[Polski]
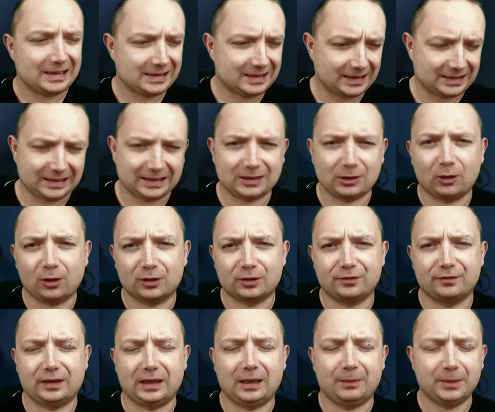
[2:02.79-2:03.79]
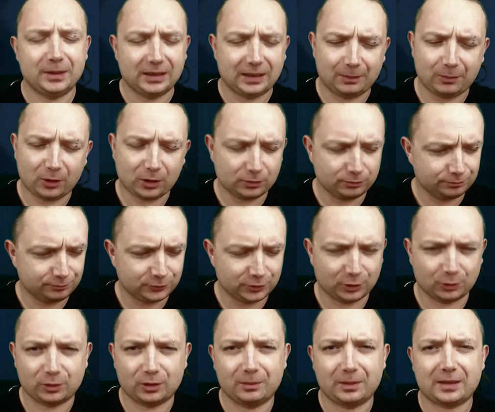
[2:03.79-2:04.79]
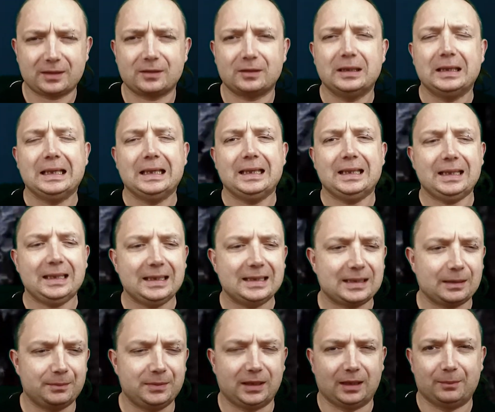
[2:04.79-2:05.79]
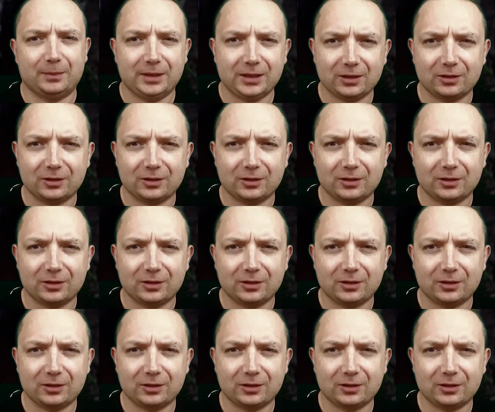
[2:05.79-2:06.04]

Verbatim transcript: zasady odwalamy na bok, dziękuję bardzo, i zabijamy. I